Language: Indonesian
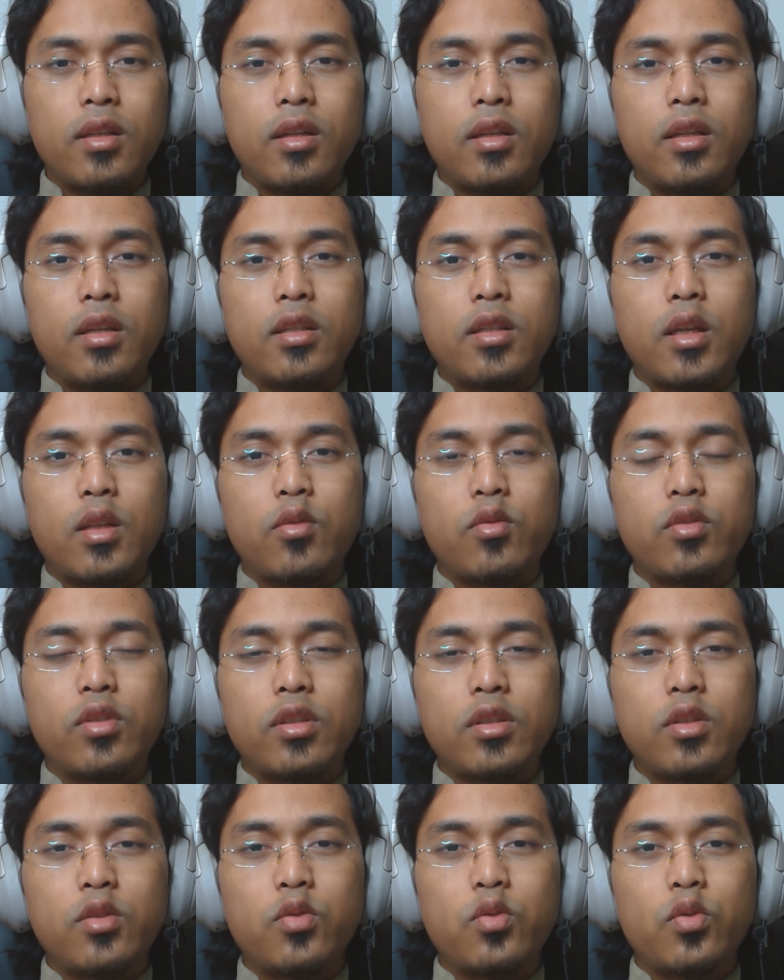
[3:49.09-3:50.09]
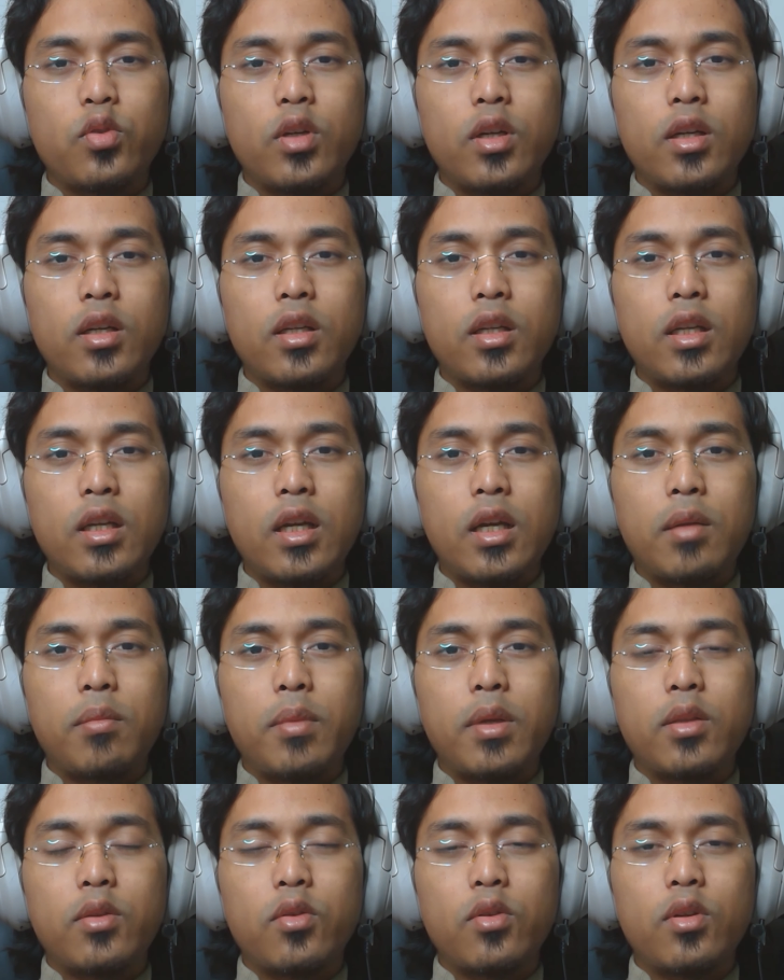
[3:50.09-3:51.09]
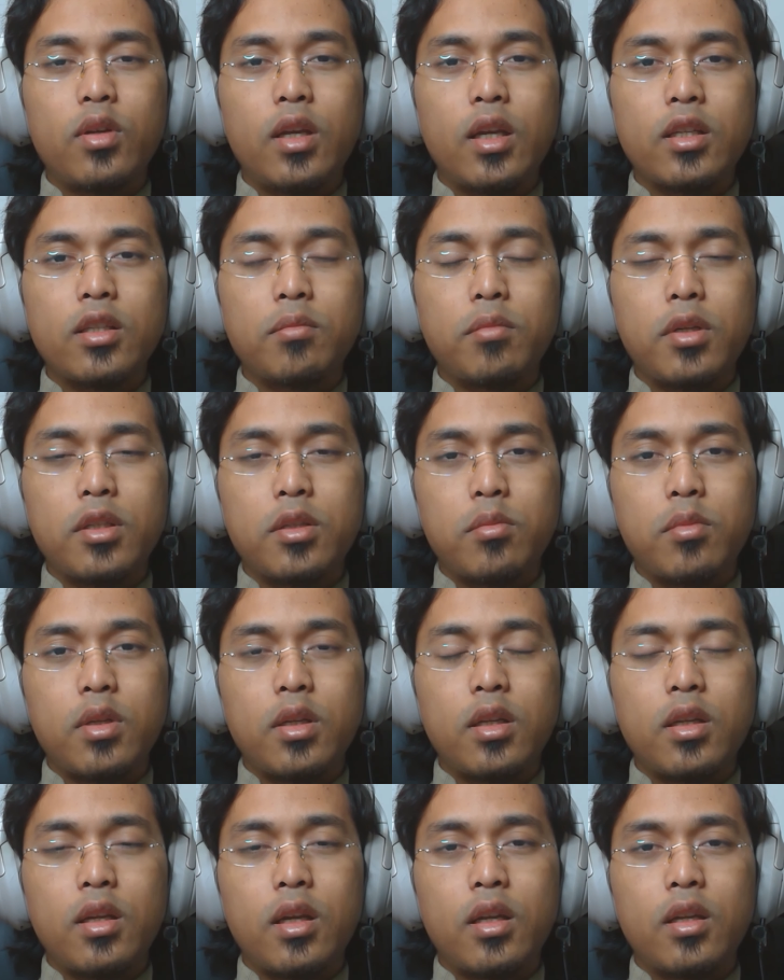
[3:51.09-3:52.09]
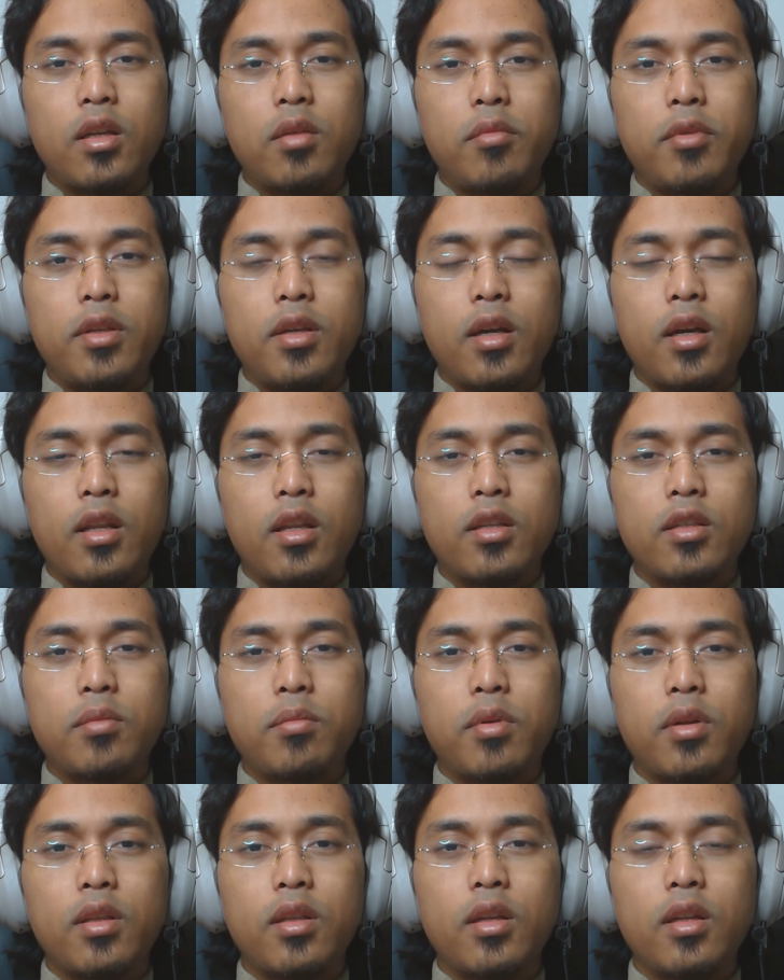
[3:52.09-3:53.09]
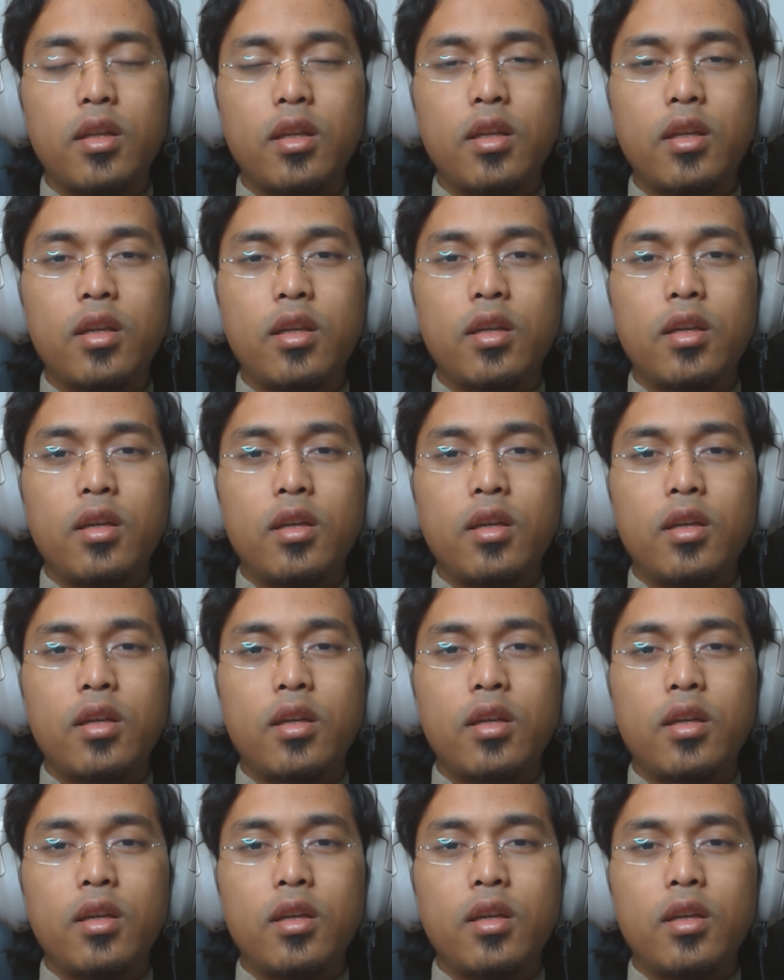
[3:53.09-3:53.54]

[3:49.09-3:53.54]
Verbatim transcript: Di satu sisi juga dengan metode yang semacam ini dengan kebijakan yang seperti ini